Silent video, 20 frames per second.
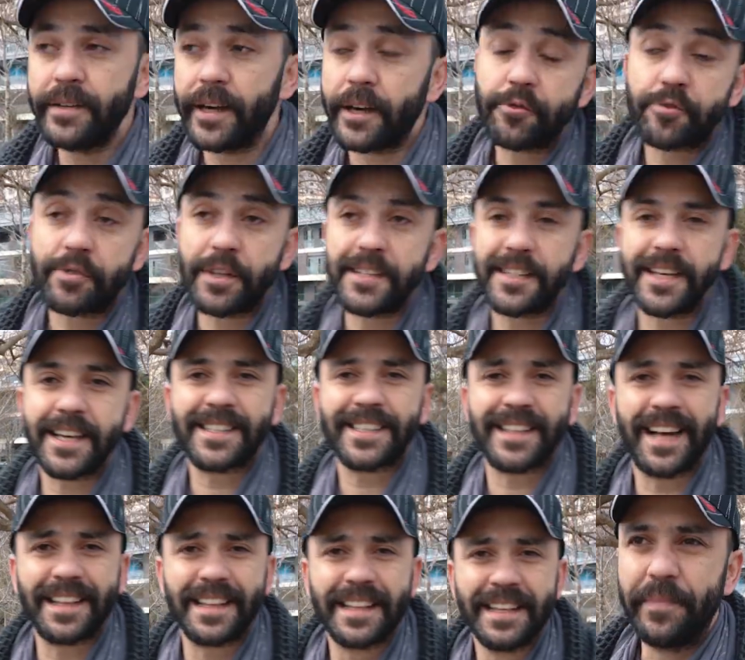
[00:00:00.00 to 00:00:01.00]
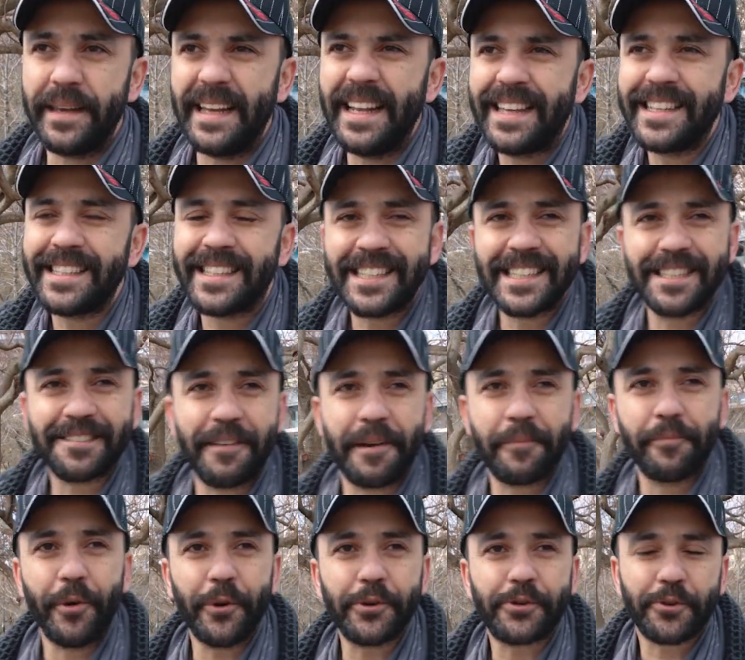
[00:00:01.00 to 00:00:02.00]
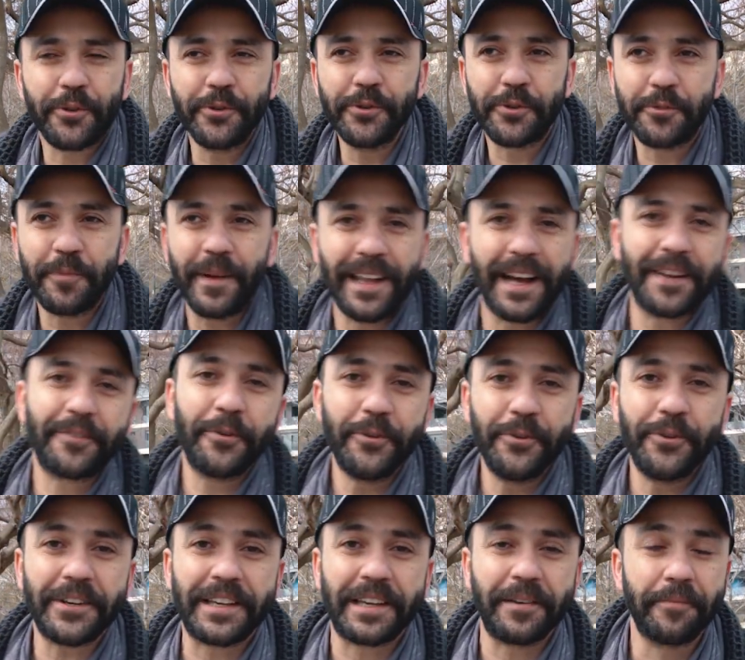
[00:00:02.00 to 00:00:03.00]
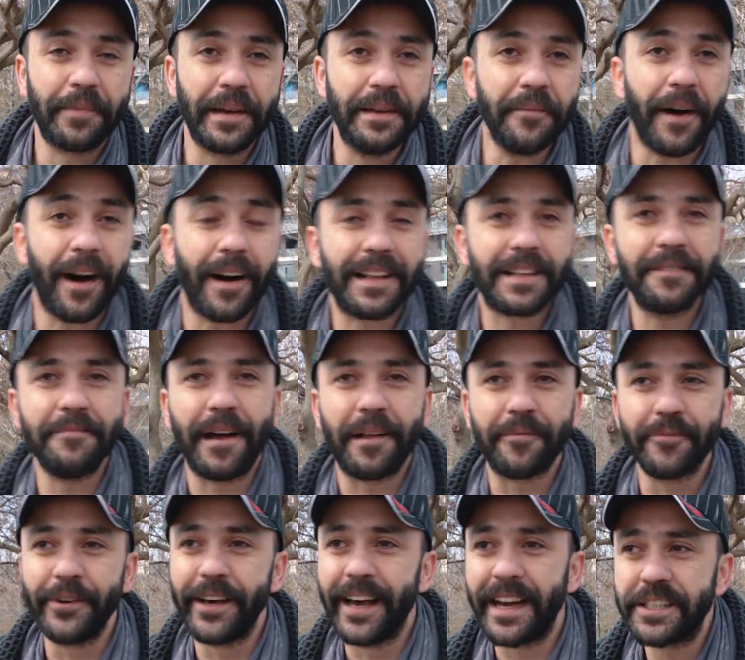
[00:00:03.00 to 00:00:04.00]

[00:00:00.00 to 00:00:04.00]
ya %80 bilgisiz ve boş konuşmalar dönüyor ki benim aklım almıyor.